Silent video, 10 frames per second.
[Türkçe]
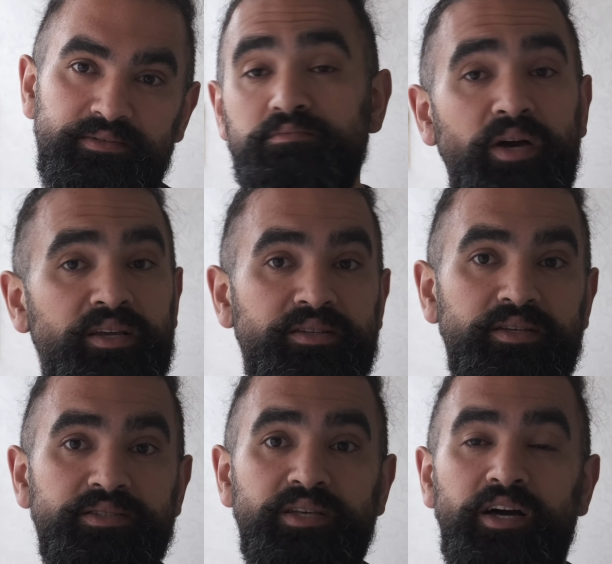Belki
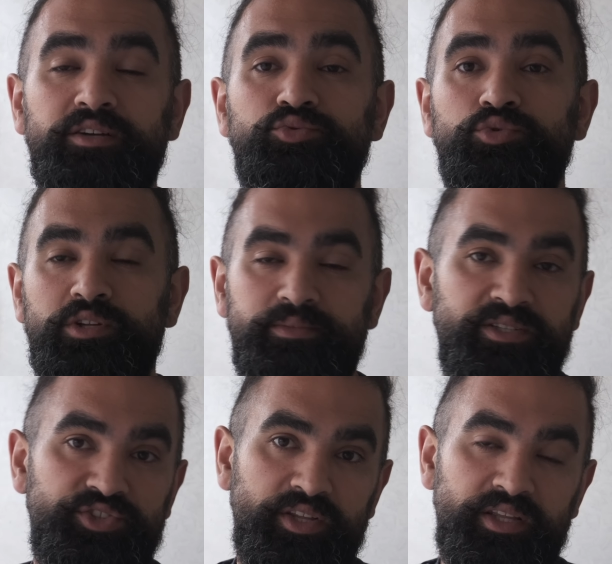de saygı
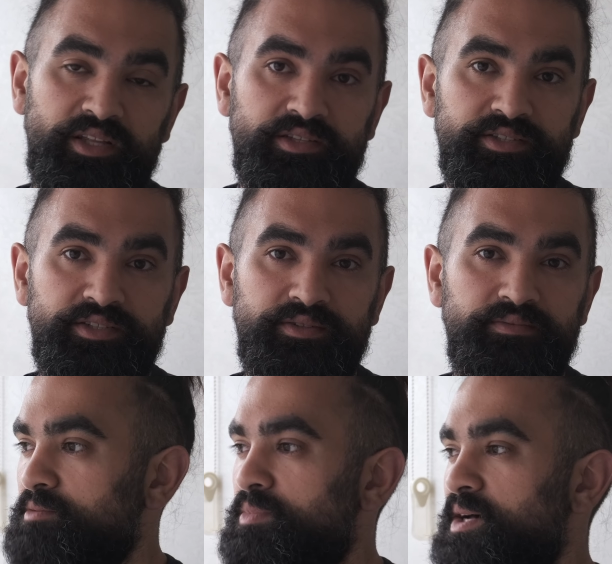duyulabileceğine inanır
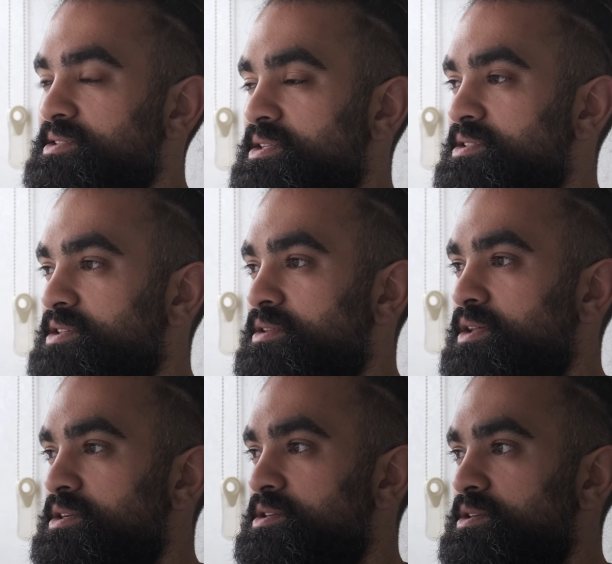Bazen
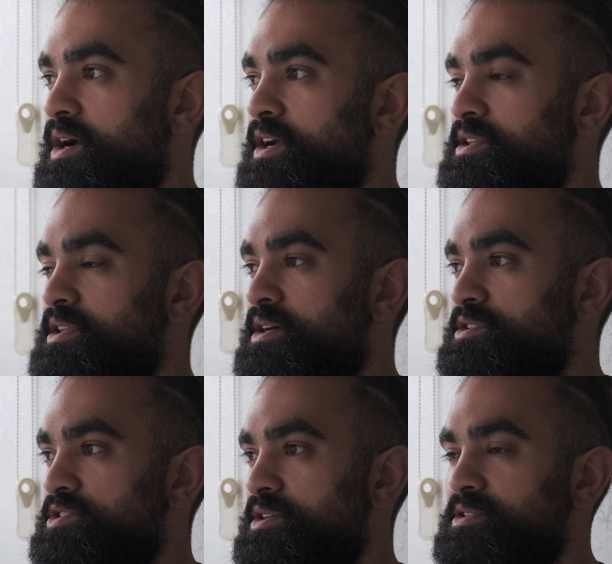insanlar aynı
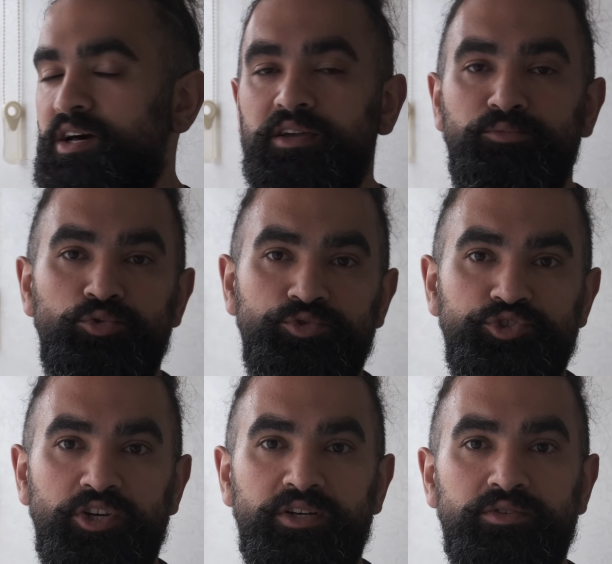inanca sahip
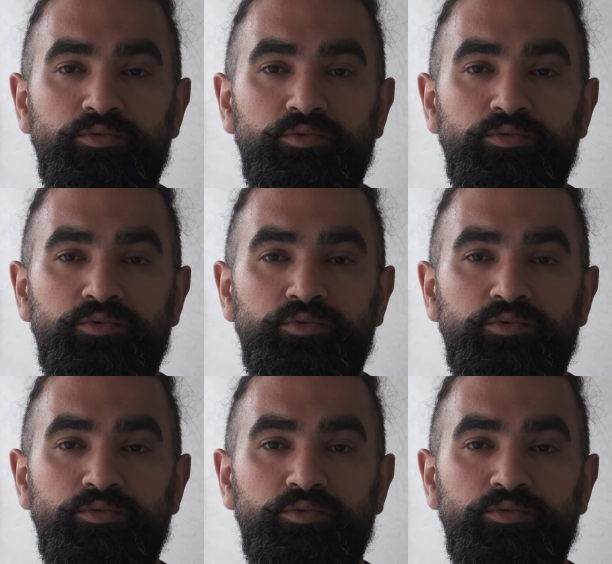olunca